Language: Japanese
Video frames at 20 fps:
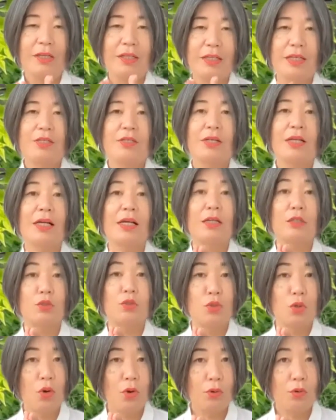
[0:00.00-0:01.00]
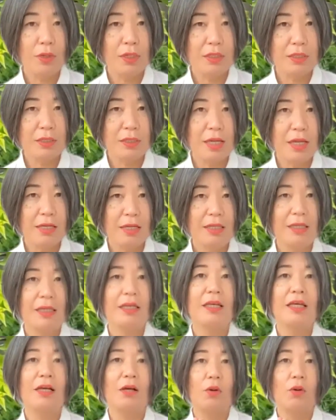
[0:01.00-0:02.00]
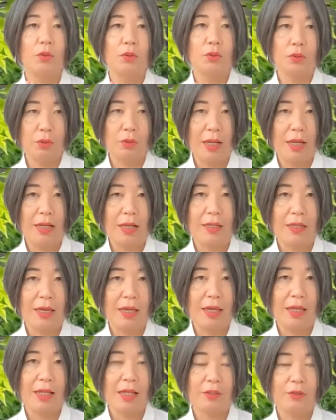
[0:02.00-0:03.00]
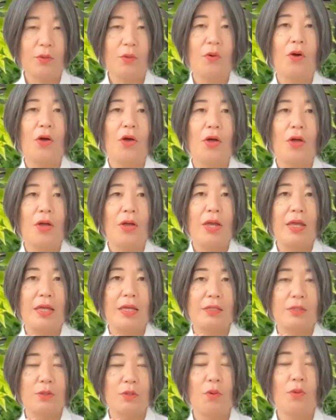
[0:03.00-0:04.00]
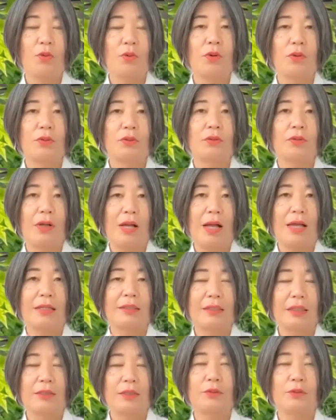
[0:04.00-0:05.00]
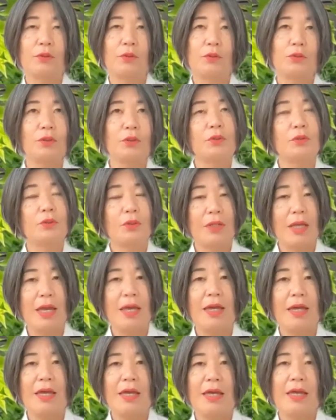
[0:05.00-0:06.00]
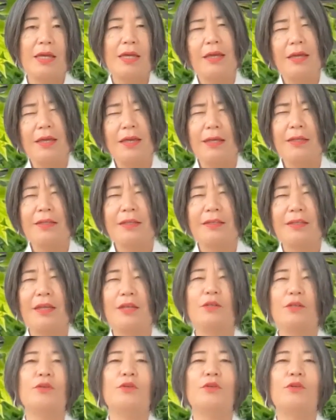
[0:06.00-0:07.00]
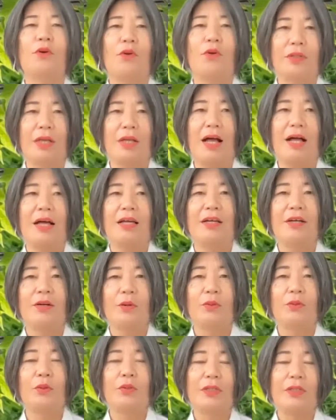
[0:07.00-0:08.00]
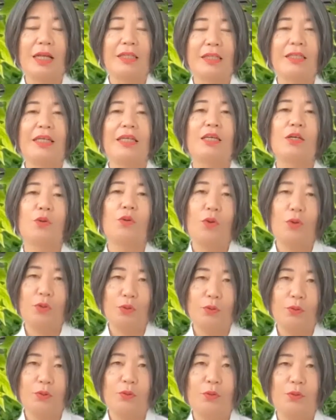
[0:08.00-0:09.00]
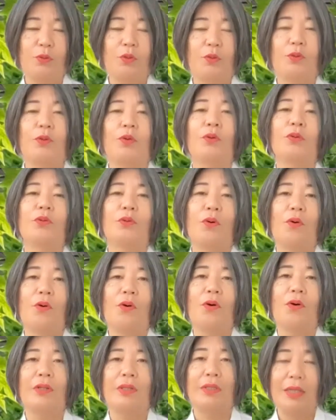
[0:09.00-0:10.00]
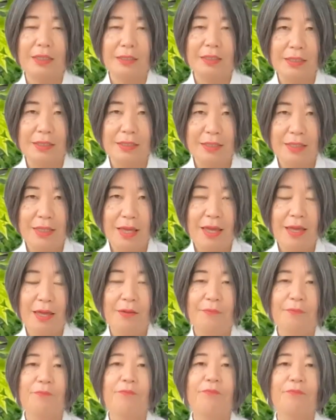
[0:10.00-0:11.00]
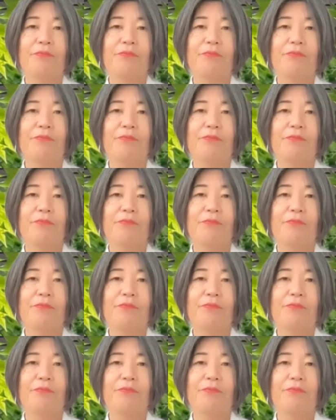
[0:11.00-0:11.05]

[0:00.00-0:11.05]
で、それが調和しない音の関係だと、え騒音とか雑音、ちょっとね、ええっていうような音になって聞こえるということなんですね。